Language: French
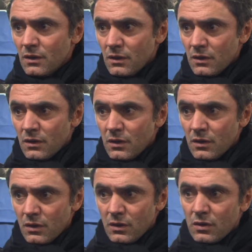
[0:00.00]

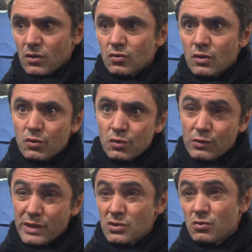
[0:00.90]
Euh, quand on a autant
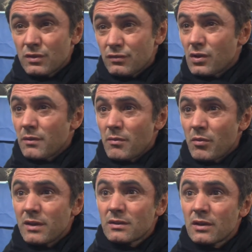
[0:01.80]
d'occasions, il faut quand même en
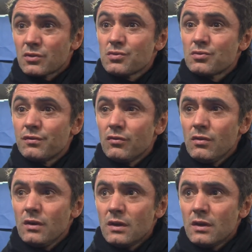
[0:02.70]
mettre quelques-unes au fond.